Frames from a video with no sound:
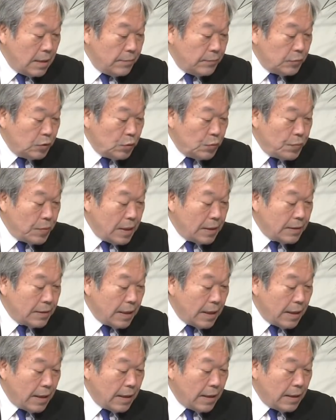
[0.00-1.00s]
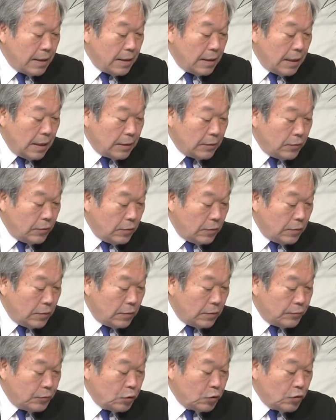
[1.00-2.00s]
文面であ
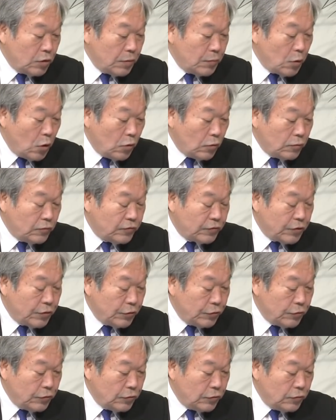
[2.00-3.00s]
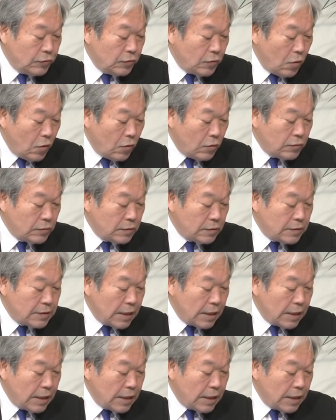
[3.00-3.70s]
のブルーリボン普及運動